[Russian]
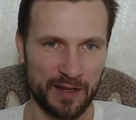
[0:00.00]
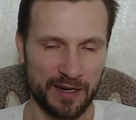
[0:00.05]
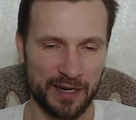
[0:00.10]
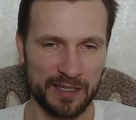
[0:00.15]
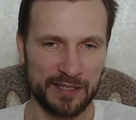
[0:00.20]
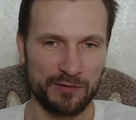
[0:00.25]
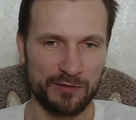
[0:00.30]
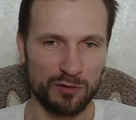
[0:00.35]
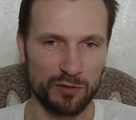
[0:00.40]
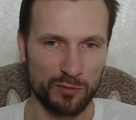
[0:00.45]

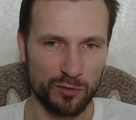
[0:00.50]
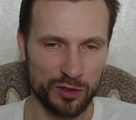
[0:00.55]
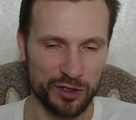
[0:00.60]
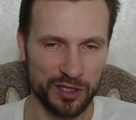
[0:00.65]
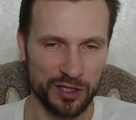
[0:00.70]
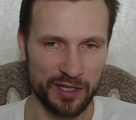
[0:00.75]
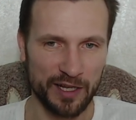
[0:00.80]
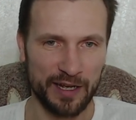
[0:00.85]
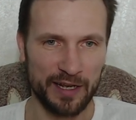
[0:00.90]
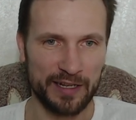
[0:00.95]
Разве он
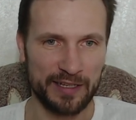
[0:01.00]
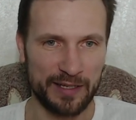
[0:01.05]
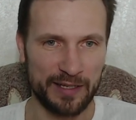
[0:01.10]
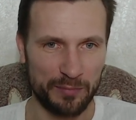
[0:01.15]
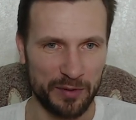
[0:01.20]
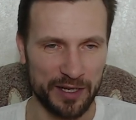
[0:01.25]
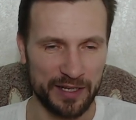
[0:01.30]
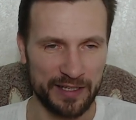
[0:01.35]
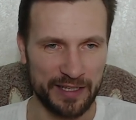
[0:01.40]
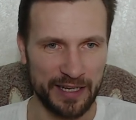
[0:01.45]
может
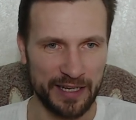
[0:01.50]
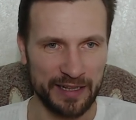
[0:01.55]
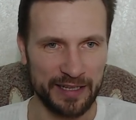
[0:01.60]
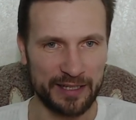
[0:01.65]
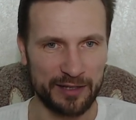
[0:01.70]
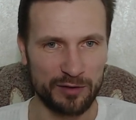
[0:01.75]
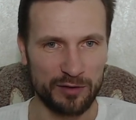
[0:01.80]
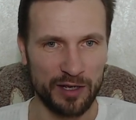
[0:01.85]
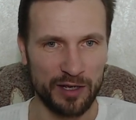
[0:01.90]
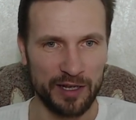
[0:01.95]
теперь делать
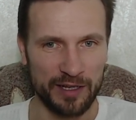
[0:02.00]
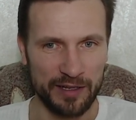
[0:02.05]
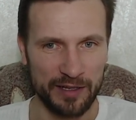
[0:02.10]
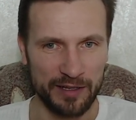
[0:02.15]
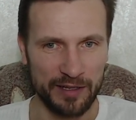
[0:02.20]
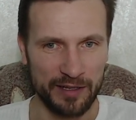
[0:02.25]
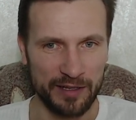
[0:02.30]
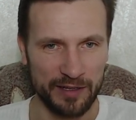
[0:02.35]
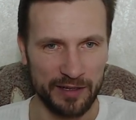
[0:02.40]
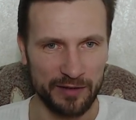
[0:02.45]

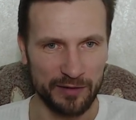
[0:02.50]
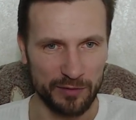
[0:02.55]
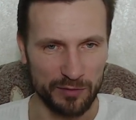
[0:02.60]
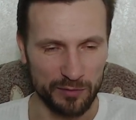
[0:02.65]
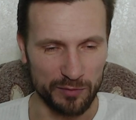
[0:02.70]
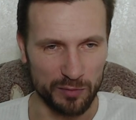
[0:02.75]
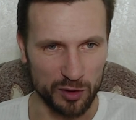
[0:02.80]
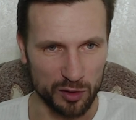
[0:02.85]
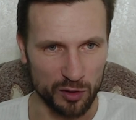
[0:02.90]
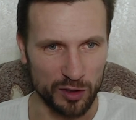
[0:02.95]

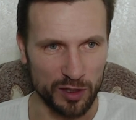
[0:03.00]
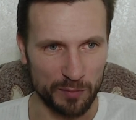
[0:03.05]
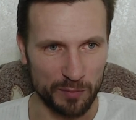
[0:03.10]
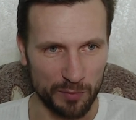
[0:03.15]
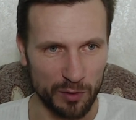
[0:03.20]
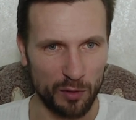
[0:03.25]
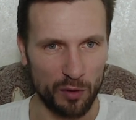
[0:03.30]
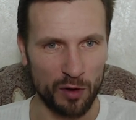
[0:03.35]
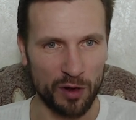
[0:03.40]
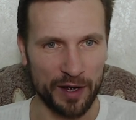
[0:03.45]
что-то
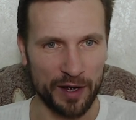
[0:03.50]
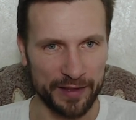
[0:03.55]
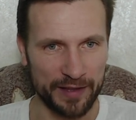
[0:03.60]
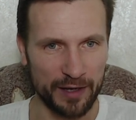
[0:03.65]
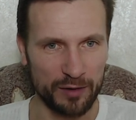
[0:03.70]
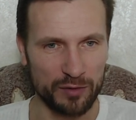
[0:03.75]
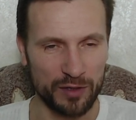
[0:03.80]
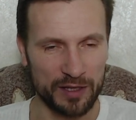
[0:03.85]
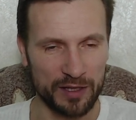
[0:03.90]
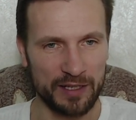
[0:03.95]
плохо, когда
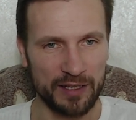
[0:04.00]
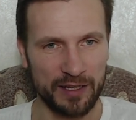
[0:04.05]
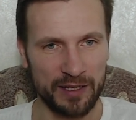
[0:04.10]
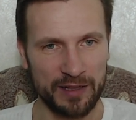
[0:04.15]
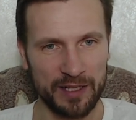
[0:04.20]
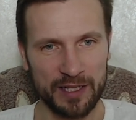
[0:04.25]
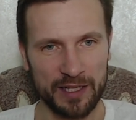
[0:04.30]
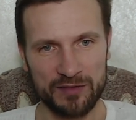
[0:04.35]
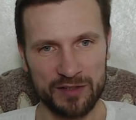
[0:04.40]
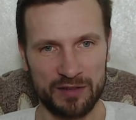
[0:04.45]
он это
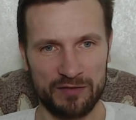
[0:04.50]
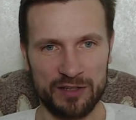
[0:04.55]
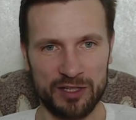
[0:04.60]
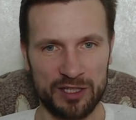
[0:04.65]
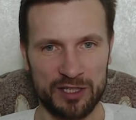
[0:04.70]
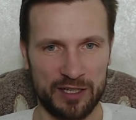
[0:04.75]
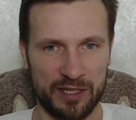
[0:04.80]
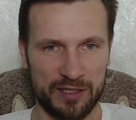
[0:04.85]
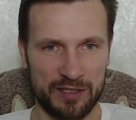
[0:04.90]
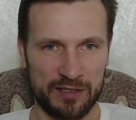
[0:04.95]
делает в
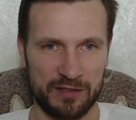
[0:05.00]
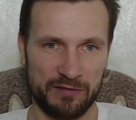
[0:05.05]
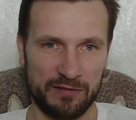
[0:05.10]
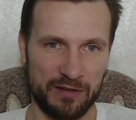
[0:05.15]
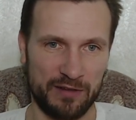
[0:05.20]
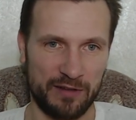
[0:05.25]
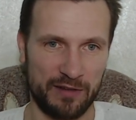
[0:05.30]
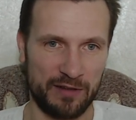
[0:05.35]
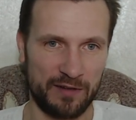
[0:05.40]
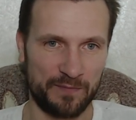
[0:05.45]
совершенстве?
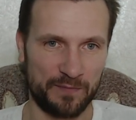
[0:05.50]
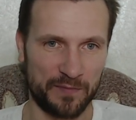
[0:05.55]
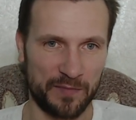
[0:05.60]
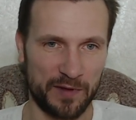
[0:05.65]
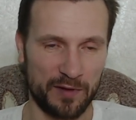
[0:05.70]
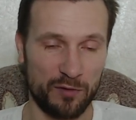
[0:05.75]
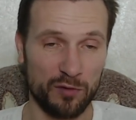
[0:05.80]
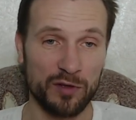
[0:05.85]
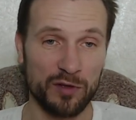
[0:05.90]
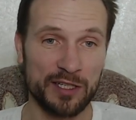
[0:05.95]

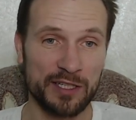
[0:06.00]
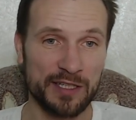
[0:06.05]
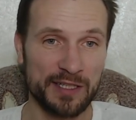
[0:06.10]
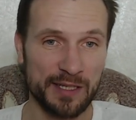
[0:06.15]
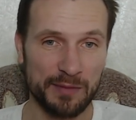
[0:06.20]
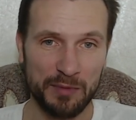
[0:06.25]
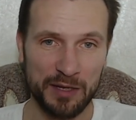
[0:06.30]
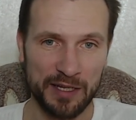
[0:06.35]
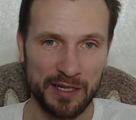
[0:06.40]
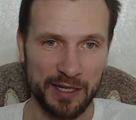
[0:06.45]
Он даже
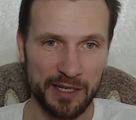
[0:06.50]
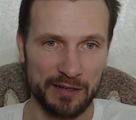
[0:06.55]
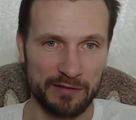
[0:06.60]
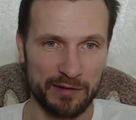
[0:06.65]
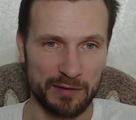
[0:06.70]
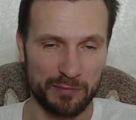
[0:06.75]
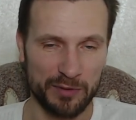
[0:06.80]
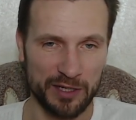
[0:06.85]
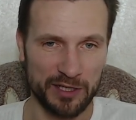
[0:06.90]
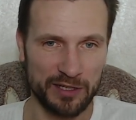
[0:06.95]

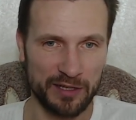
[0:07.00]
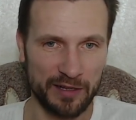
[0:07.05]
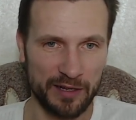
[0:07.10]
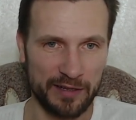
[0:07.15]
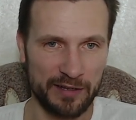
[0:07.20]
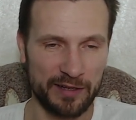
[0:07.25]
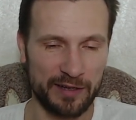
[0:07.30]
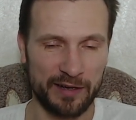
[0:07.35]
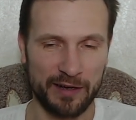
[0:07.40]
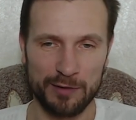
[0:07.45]
сымитирует при
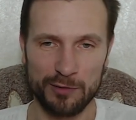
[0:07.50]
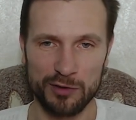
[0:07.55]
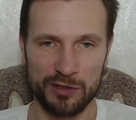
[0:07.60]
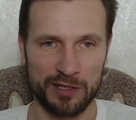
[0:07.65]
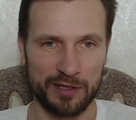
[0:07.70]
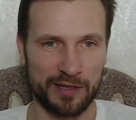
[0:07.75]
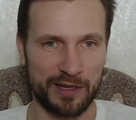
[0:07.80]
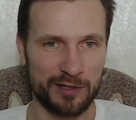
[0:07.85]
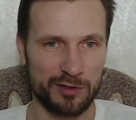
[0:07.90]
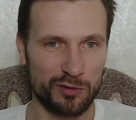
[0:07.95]
желании хороший
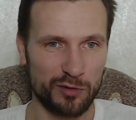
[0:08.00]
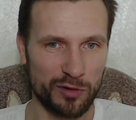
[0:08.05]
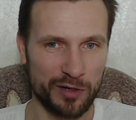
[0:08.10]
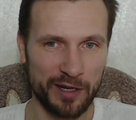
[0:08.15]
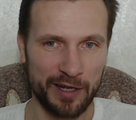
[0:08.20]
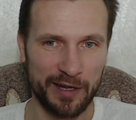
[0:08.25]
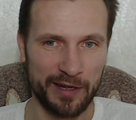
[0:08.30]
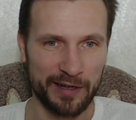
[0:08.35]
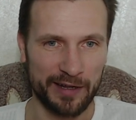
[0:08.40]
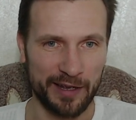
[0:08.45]
танцор
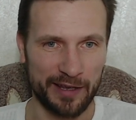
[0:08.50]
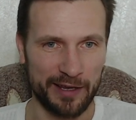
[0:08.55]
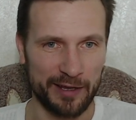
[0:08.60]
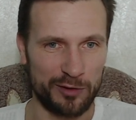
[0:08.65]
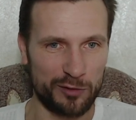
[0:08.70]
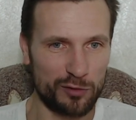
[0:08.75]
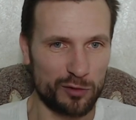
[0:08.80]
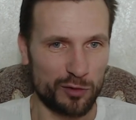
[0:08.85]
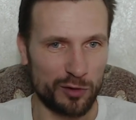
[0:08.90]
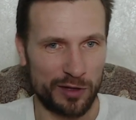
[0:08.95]

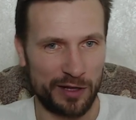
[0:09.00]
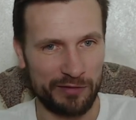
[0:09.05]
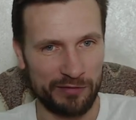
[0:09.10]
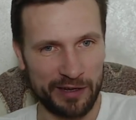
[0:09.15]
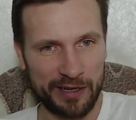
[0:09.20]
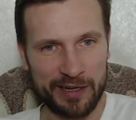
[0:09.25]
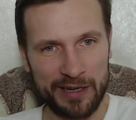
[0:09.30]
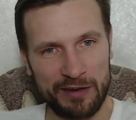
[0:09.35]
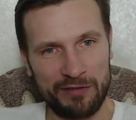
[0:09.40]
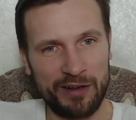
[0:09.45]
какие-нибудь уродливые
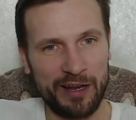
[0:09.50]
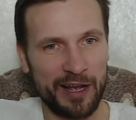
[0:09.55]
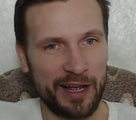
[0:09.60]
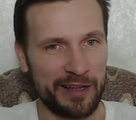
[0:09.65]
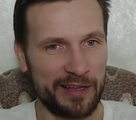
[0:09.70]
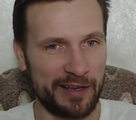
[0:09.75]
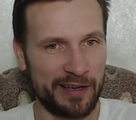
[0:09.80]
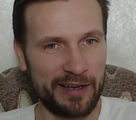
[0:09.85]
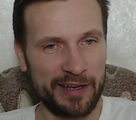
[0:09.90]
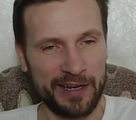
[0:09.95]

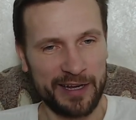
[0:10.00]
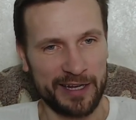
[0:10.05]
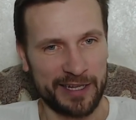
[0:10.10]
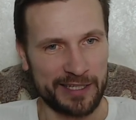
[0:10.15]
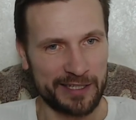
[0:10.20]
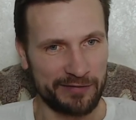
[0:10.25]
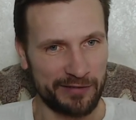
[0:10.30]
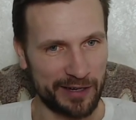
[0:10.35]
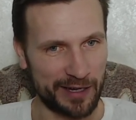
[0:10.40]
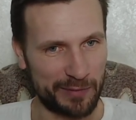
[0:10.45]
кривляния
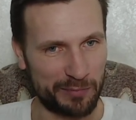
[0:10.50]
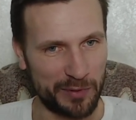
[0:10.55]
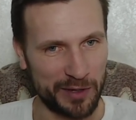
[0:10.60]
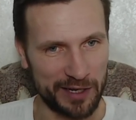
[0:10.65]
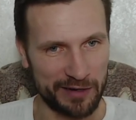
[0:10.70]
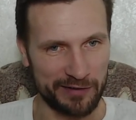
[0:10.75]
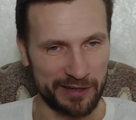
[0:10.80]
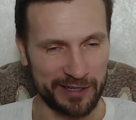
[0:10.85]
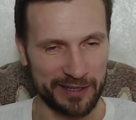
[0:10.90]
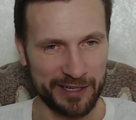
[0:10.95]
своих
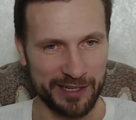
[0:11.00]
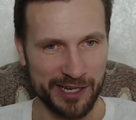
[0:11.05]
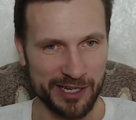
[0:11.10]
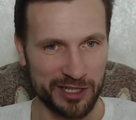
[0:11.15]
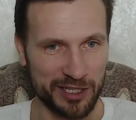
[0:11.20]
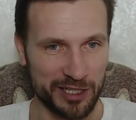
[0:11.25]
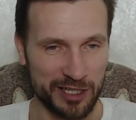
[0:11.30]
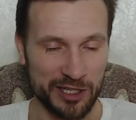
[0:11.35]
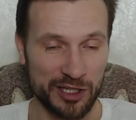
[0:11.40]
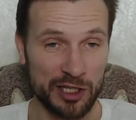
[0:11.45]
первых
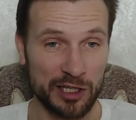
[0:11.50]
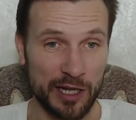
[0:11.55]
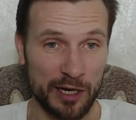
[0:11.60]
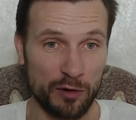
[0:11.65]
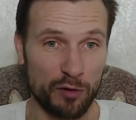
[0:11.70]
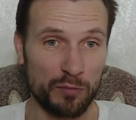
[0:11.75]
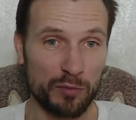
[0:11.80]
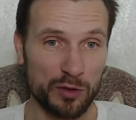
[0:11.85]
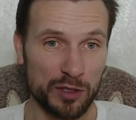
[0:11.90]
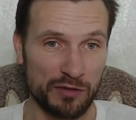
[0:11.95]
начинаний.
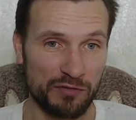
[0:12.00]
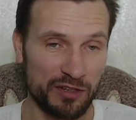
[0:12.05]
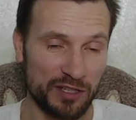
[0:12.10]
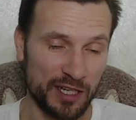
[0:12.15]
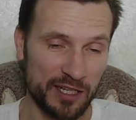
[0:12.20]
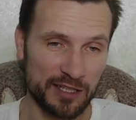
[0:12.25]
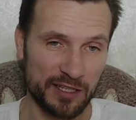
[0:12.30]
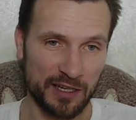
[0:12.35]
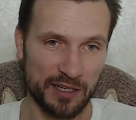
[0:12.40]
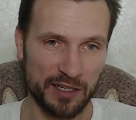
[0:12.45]
Он просто
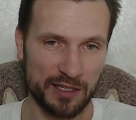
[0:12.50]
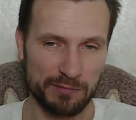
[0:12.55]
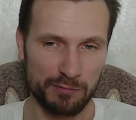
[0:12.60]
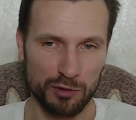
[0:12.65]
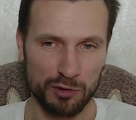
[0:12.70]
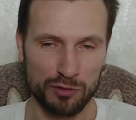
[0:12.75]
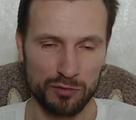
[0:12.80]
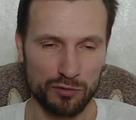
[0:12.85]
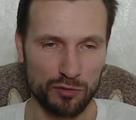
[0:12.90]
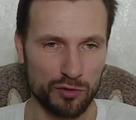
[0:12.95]
физически не
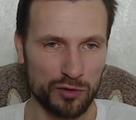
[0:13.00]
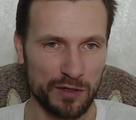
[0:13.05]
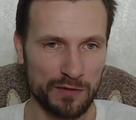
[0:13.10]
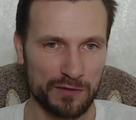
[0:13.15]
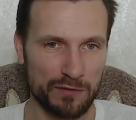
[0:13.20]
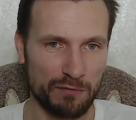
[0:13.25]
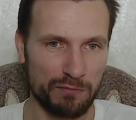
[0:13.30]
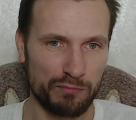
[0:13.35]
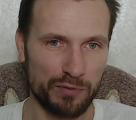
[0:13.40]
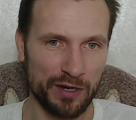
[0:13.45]
сможет. У него уже
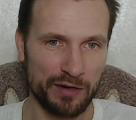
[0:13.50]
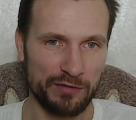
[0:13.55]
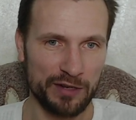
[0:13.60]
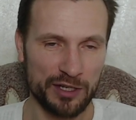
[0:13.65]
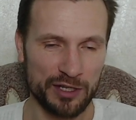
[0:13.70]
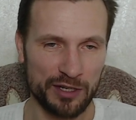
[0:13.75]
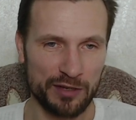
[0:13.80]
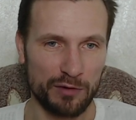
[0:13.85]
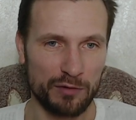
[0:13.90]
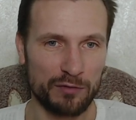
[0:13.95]
все в
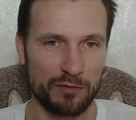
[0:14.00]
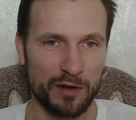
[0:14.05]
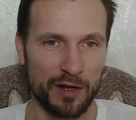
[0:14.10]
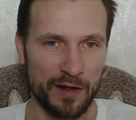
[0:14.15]
привычке. Он,